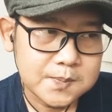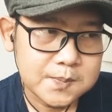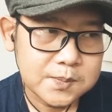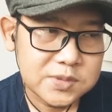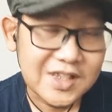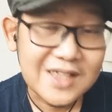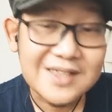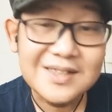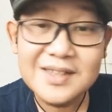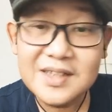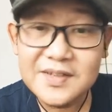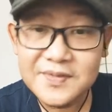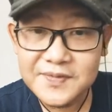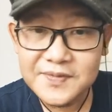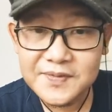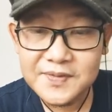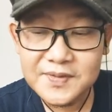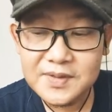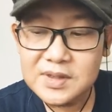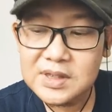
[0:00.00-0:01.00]
sensitif
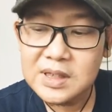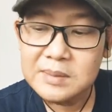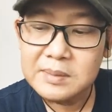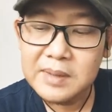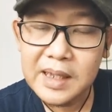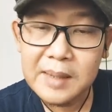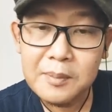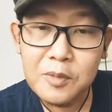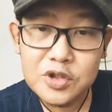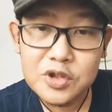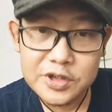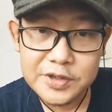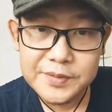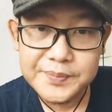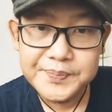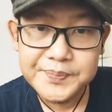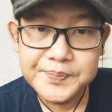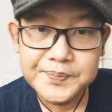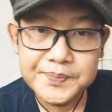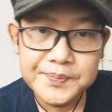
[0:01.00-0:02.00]
sama emosi.
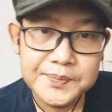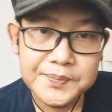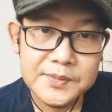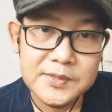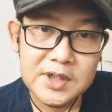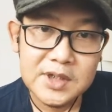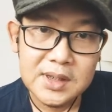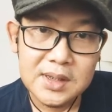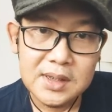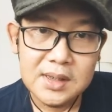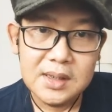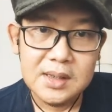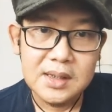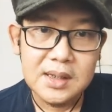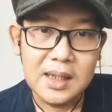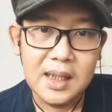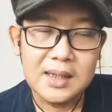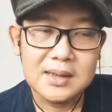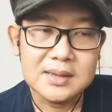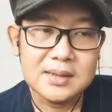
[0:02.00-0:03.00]

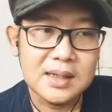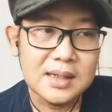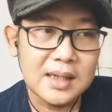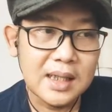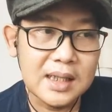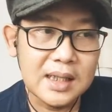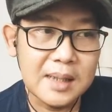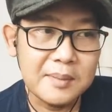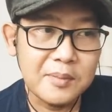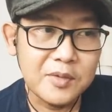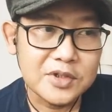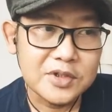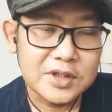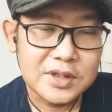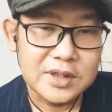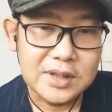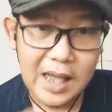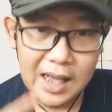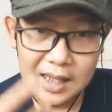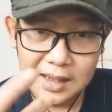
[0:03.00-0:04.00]
Ya, jadi ada
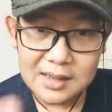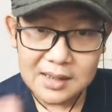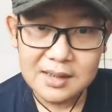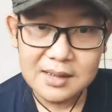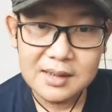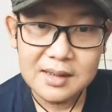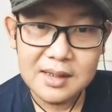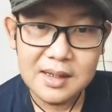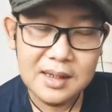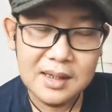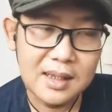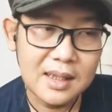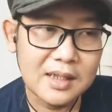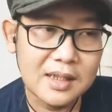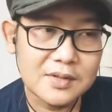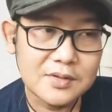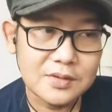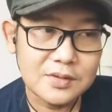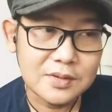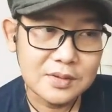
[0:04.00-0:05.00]
emosi kangen dia
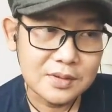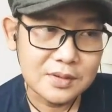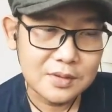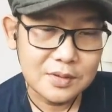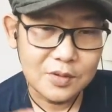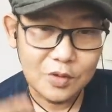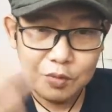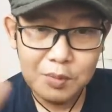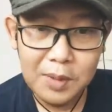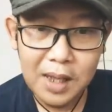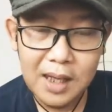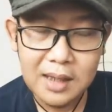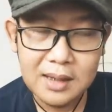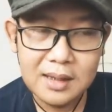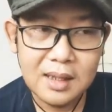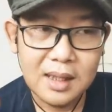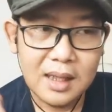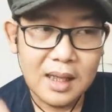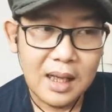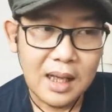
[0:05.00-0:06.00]
langsung kumat.
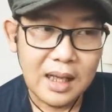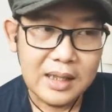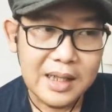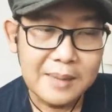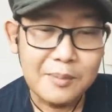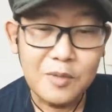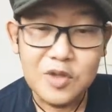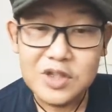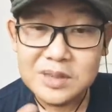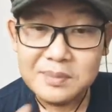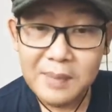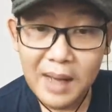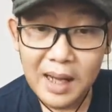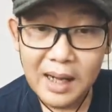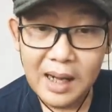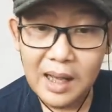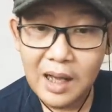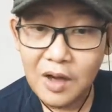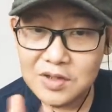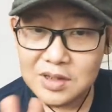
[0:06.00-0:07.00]
Ada emosi
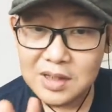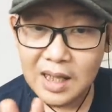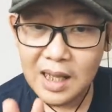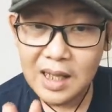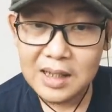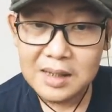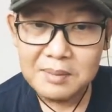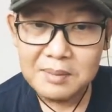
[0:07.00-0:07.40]
marah, nggak usah kangen,